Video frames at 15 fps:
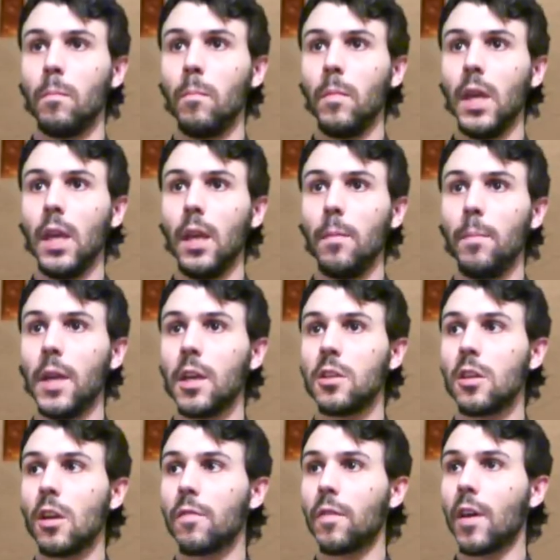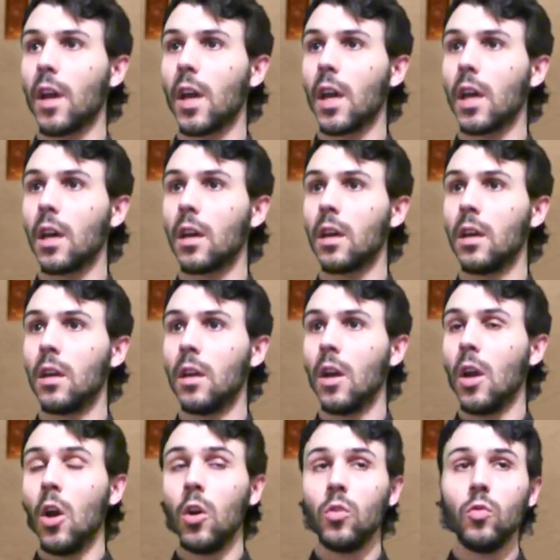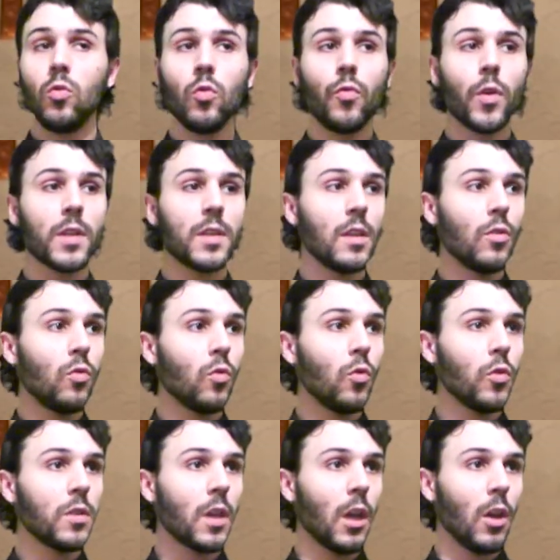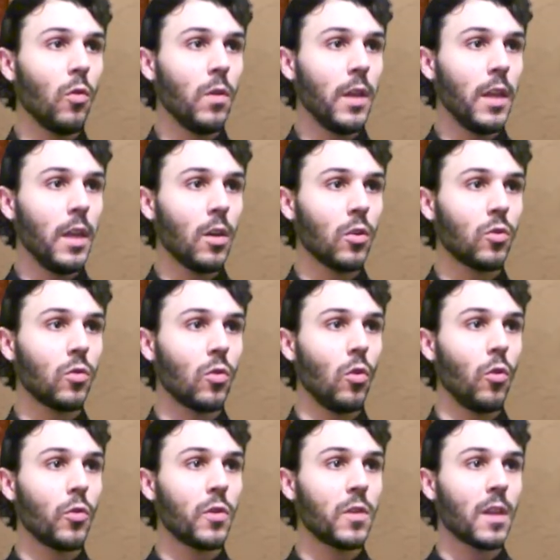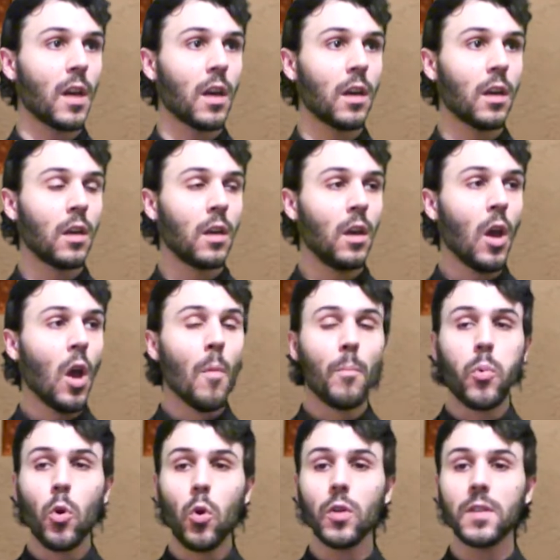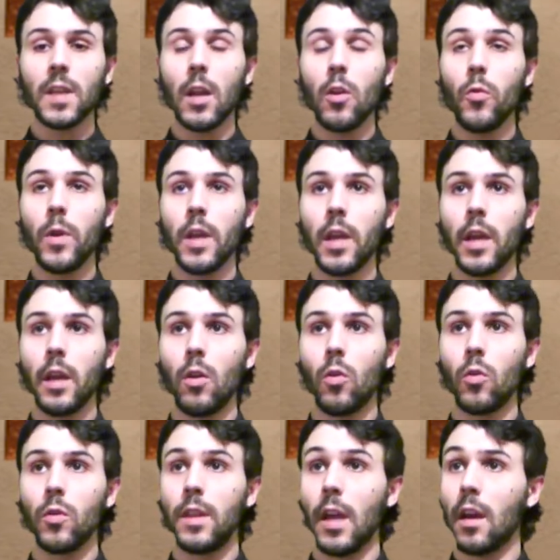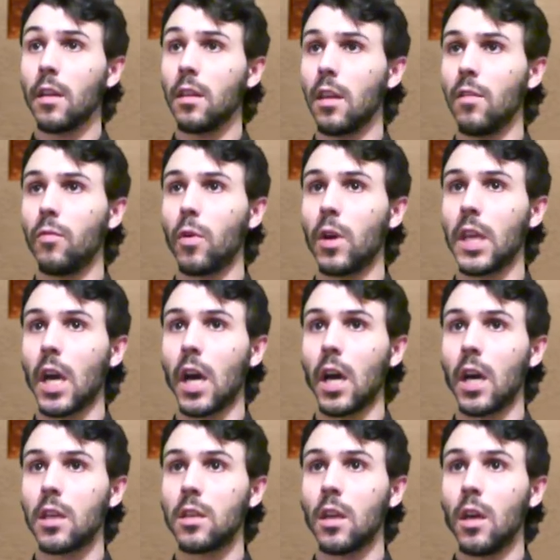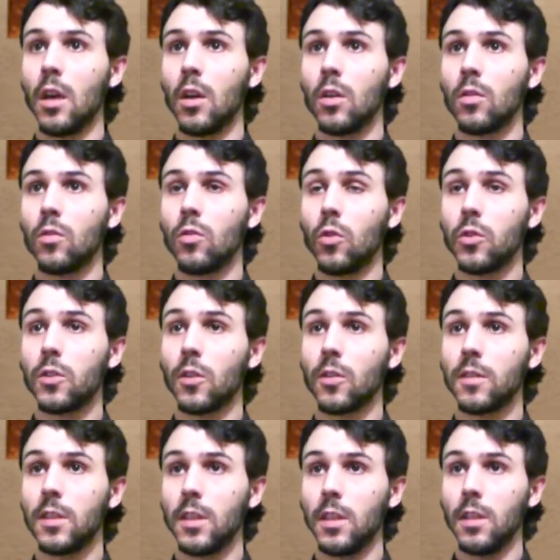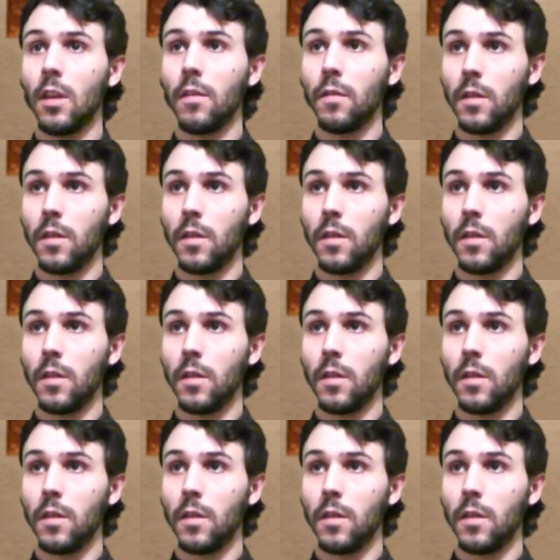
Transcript: Mais bien chers frères, nous voici tous réunis en ce lieu saint pour saluer le dernier voyage de Santide